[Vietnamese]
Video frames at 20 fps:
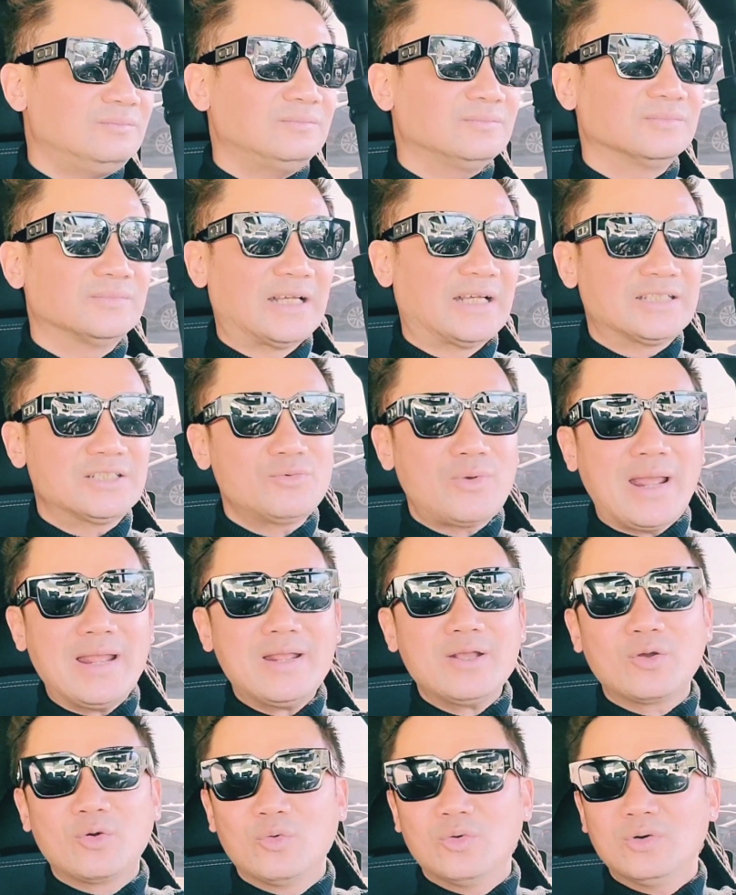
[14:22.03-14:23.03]
đại sứ
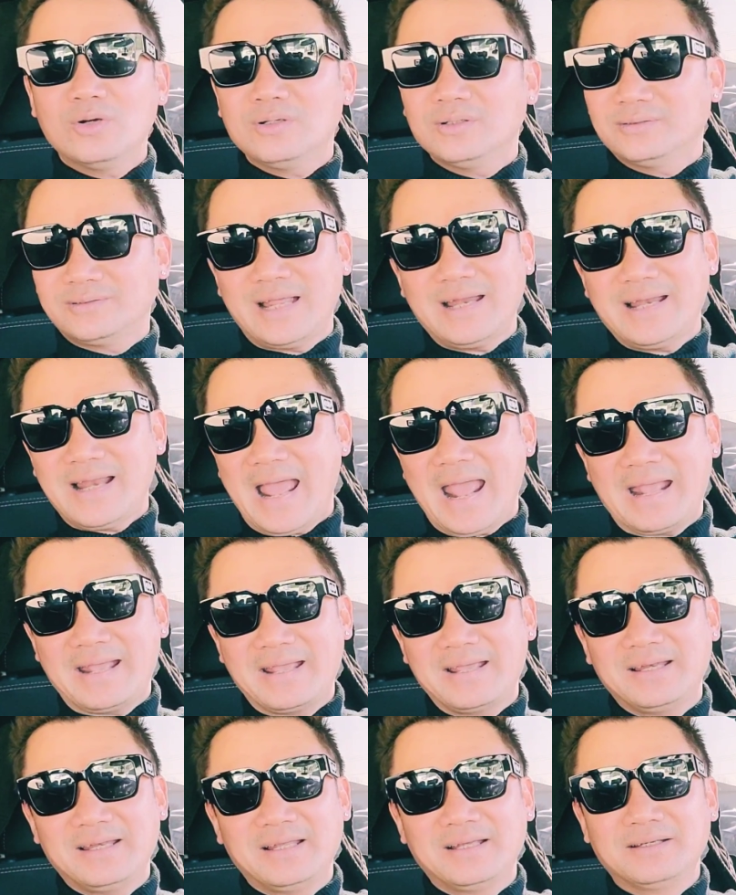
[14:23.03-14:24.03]
quán của Thái Lan
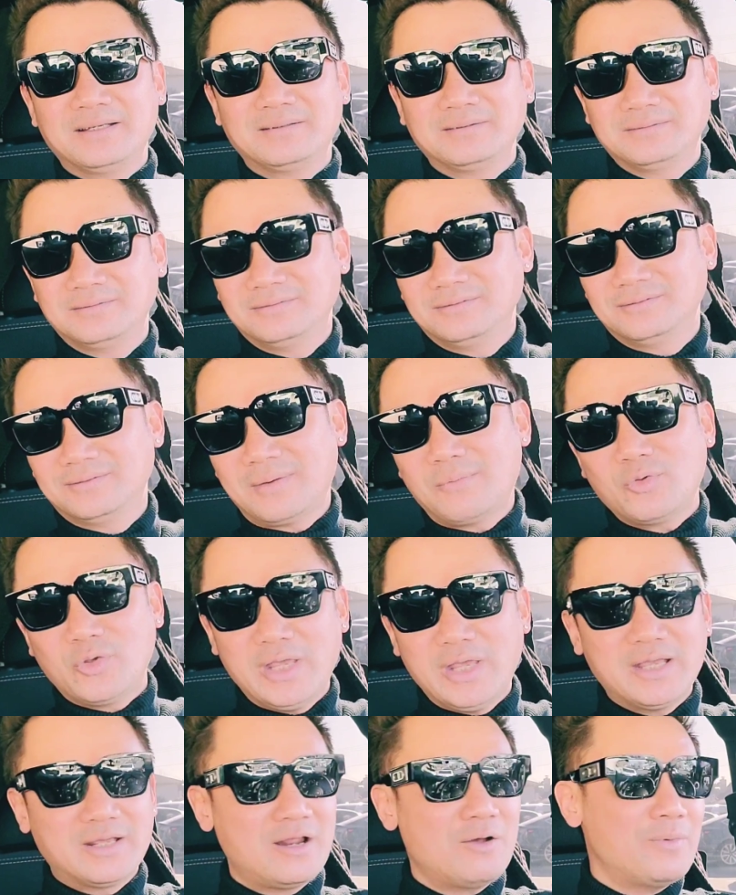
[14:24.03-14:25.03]
hay là
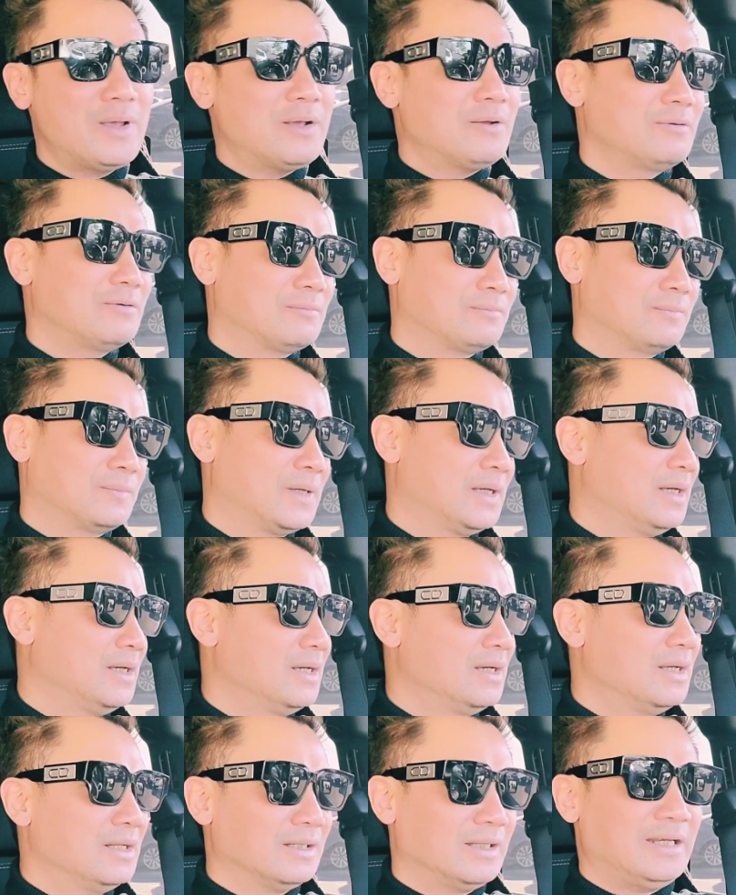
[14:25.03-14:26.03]
Campuchia đó không biết
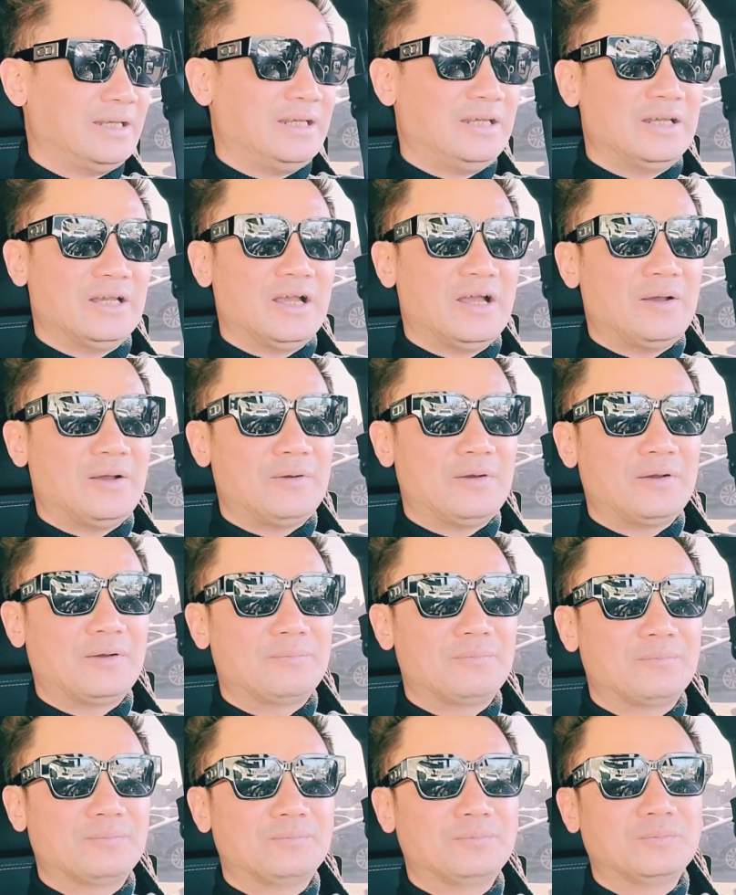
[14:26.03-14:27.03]
thì ờ,
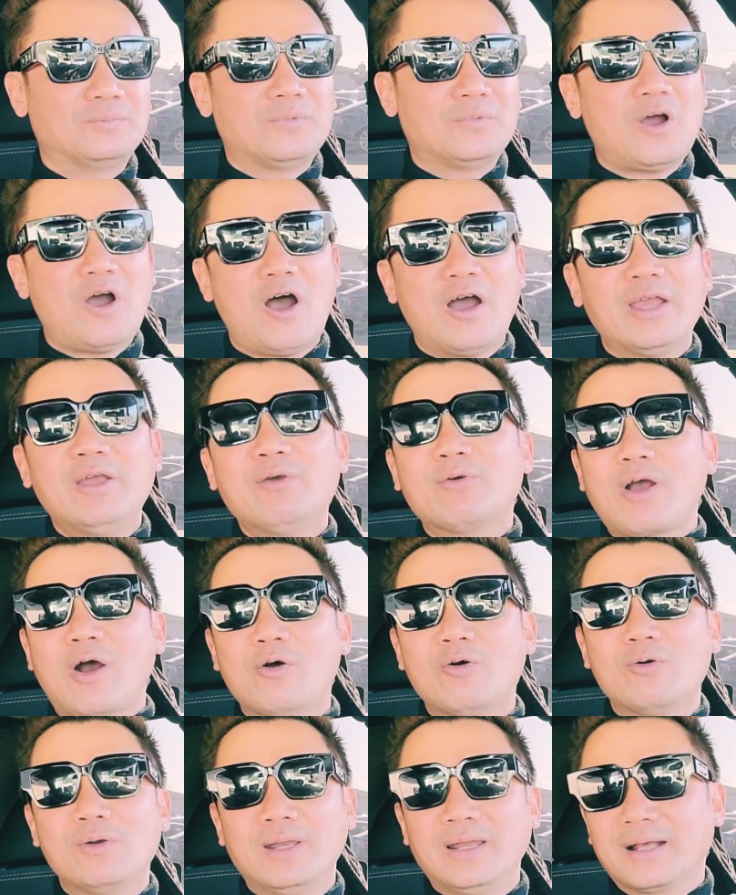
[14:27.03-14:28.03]
họ yêu
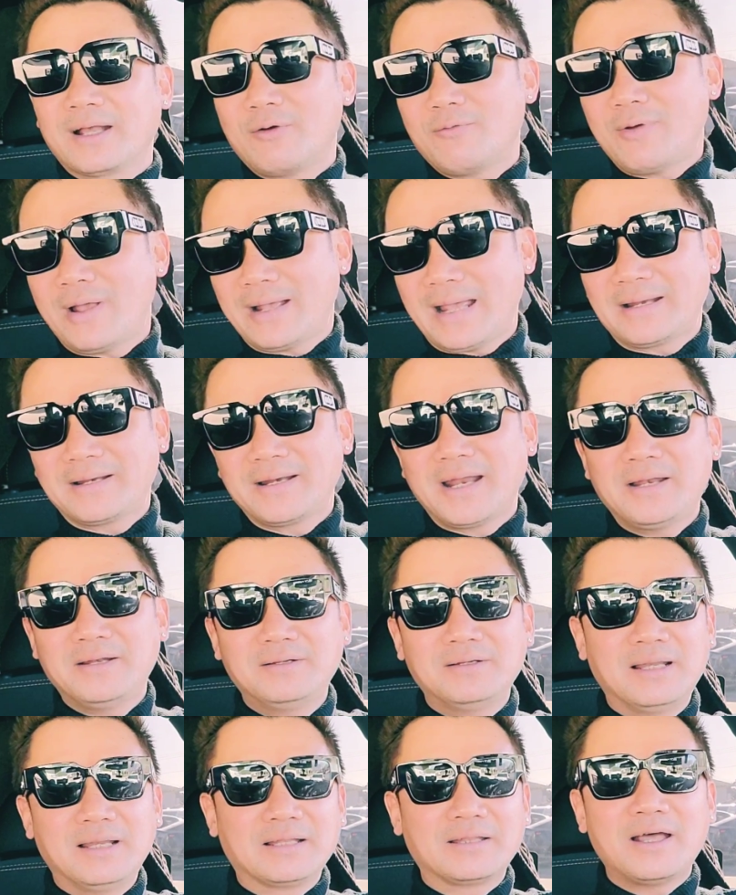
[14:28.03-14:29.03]
cầu là cơ quan an ninh
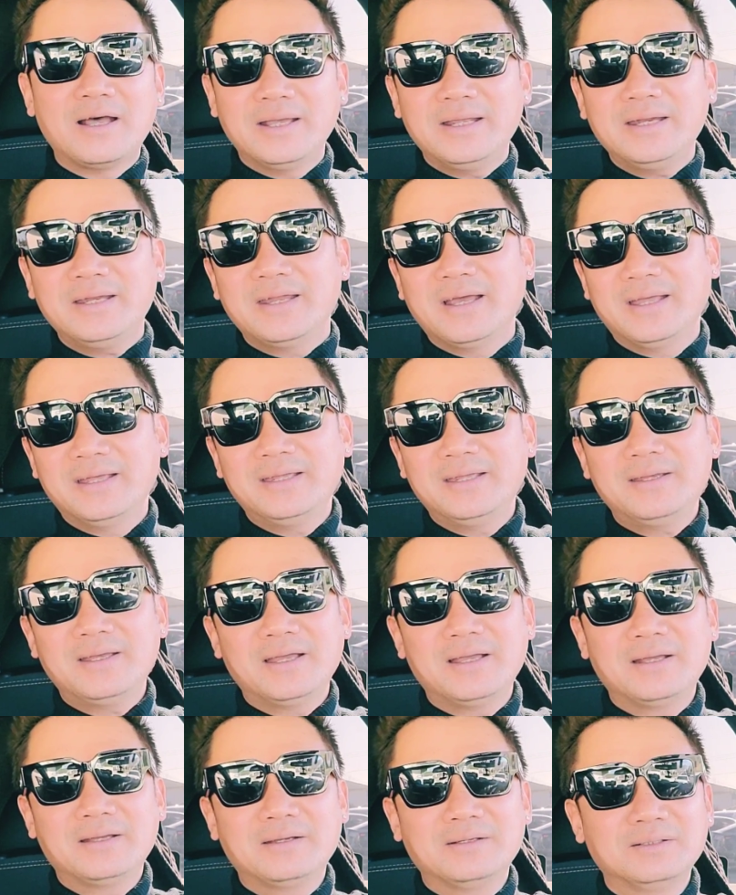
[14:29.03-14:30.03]
là tới để
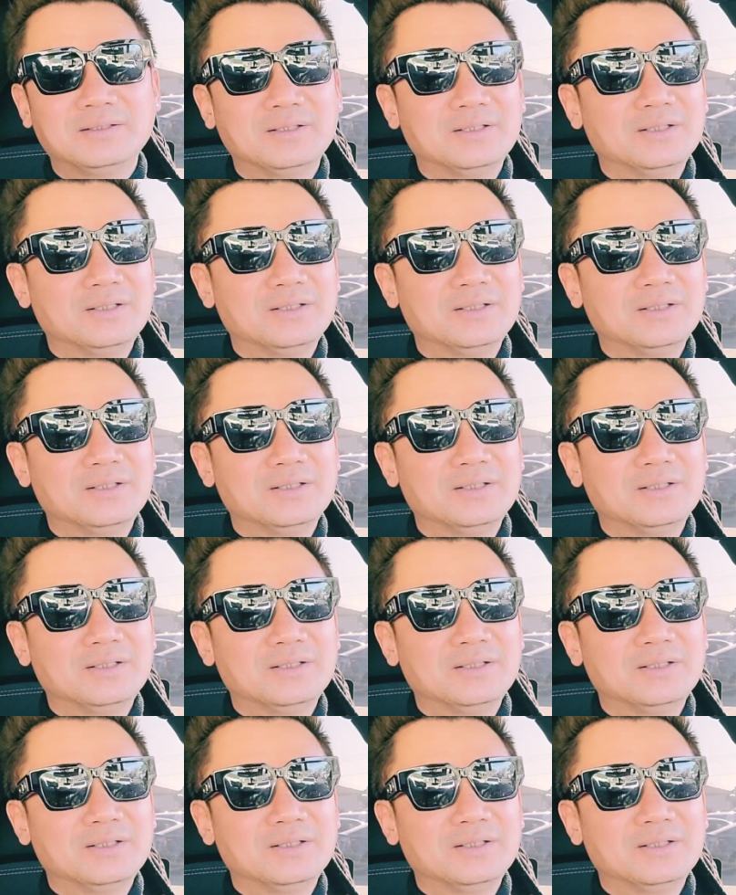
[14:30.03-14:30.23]
ờ,